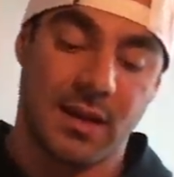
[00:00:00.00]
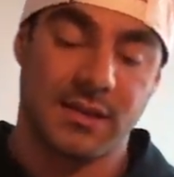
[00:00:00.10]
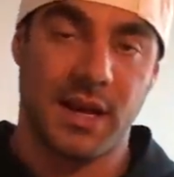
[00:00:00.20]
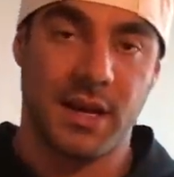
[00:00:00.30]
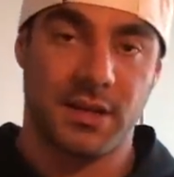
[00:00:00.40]
dá
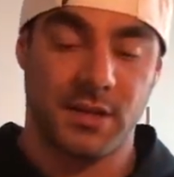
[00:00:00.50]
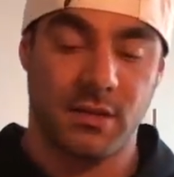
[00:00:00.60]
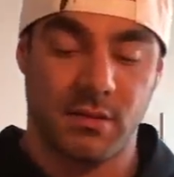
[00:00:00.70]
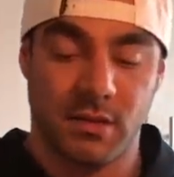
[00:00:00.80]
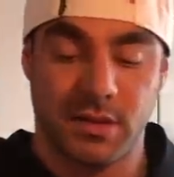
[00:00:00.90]

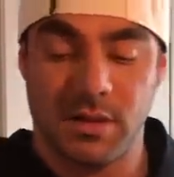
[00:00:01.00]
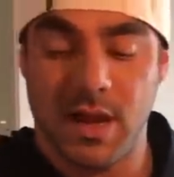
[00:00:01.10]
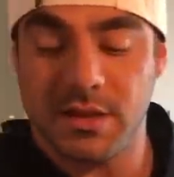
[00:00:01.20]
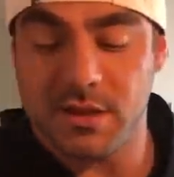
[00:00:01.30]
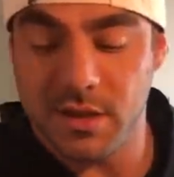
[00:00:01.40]
certinho a
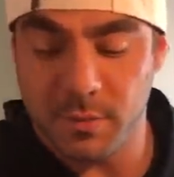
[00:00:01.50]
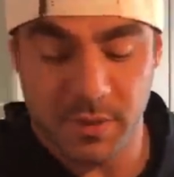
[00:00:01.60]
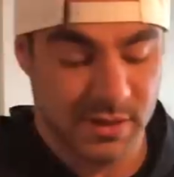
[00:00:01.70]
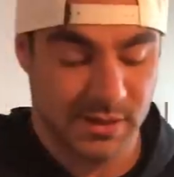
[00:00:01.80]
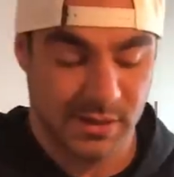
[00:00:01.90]
quantidade que eu
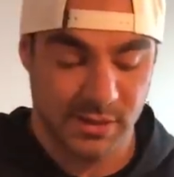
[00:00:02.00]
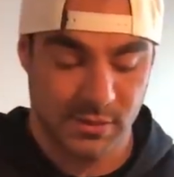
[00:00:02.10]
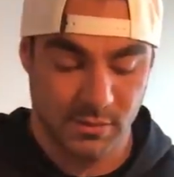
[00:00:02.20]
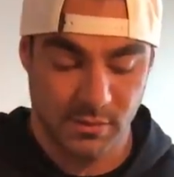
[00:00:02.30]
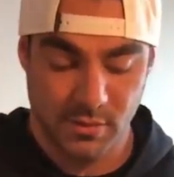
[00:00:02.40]

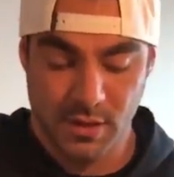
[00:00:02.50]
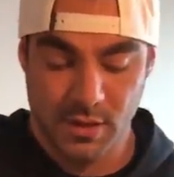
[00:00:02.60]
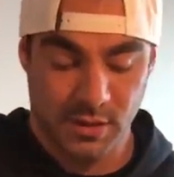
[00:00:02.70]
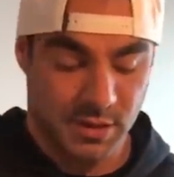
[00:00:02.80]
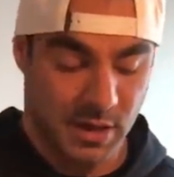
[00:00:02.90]
preciso
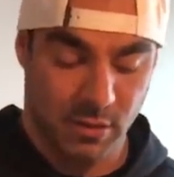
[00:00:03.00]
de